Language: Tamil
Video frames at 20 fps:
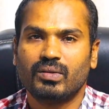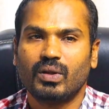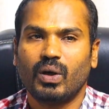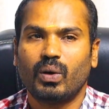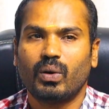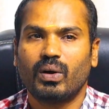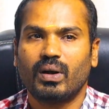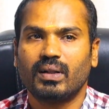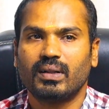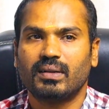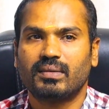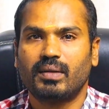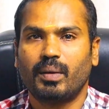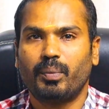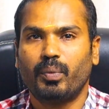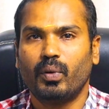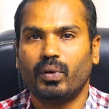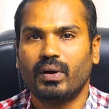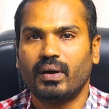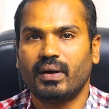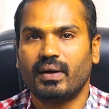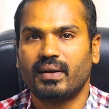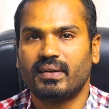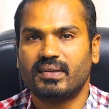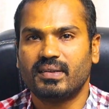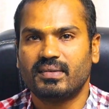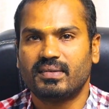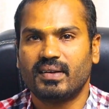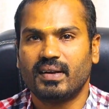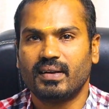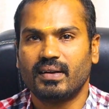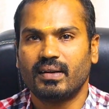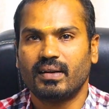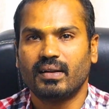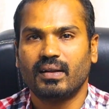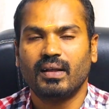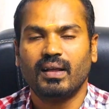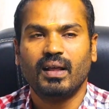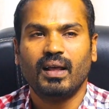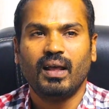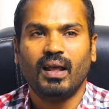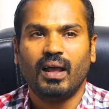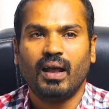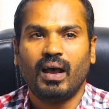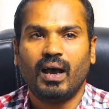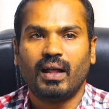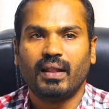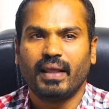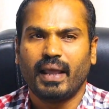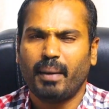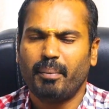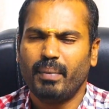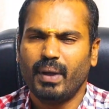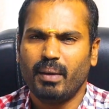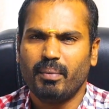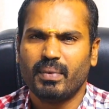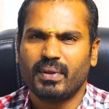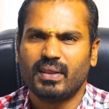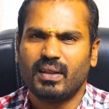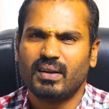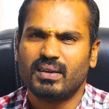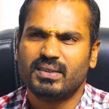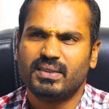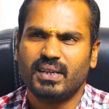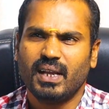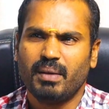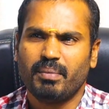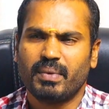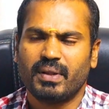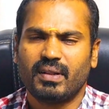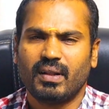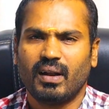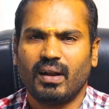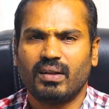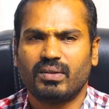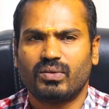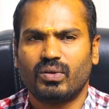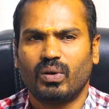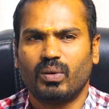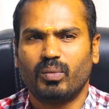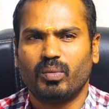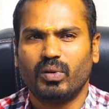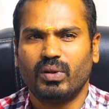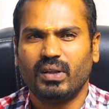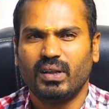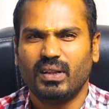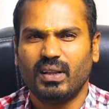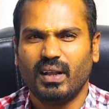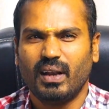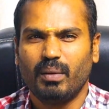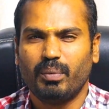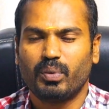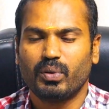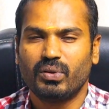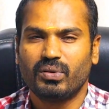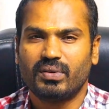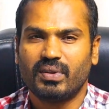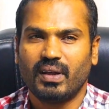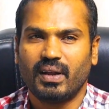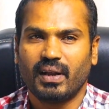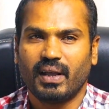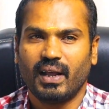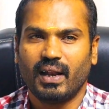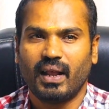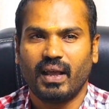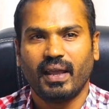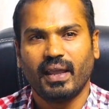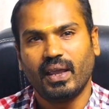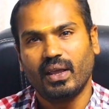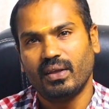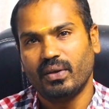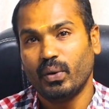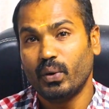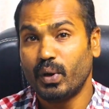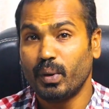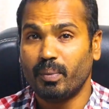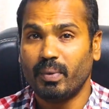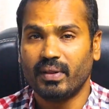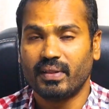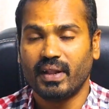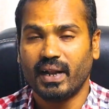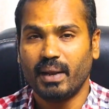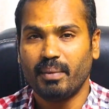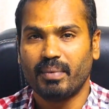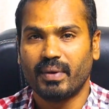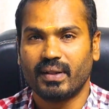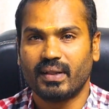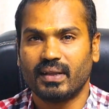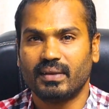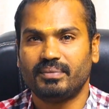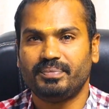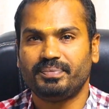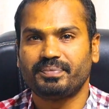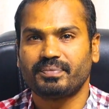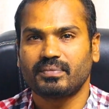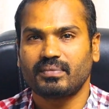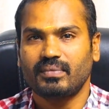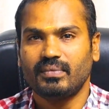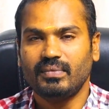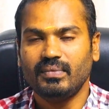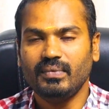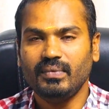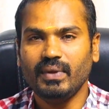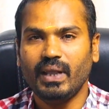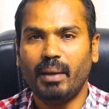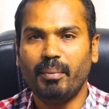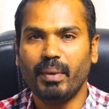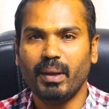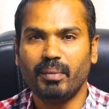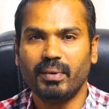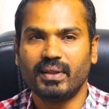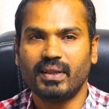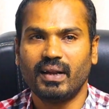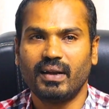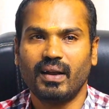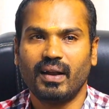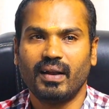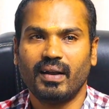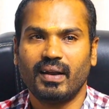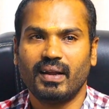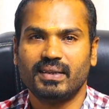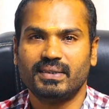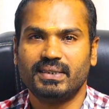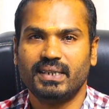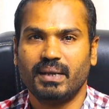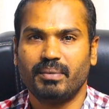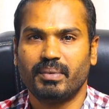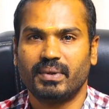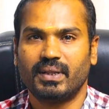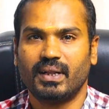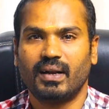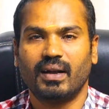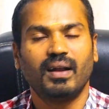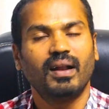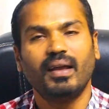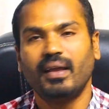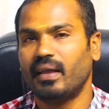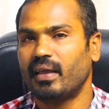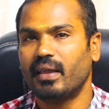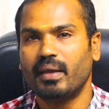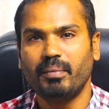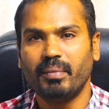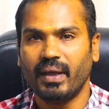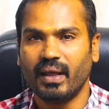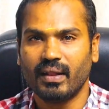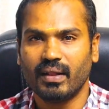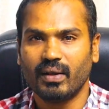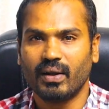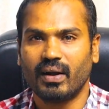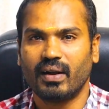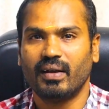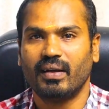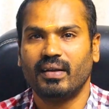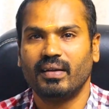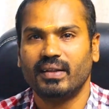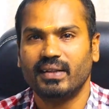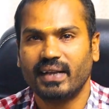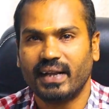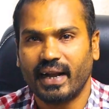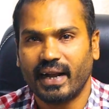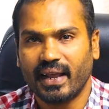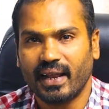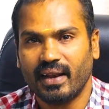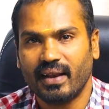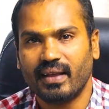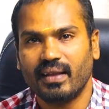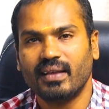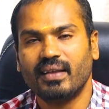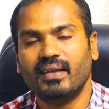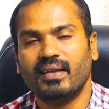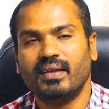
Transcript: ஸோ அவரோட அந்த சப்போர்ட் அண்ட் ரெசிஸ்டண்ட் அந்த எம்ஐ மெத்தட் ஜிஐ மெத்தட்லாம் சொல்லும்போது இது என்ன புதுசாக இருக்குது நான் இங்கே யூடியூப்லாம் தேடி பார்த்தேன் எம்ஏ மெத்தட்னா என்ன ஜிஐ மெத்தட்னா எங்கேயுமே அதுக்கான இது கிடைக்கல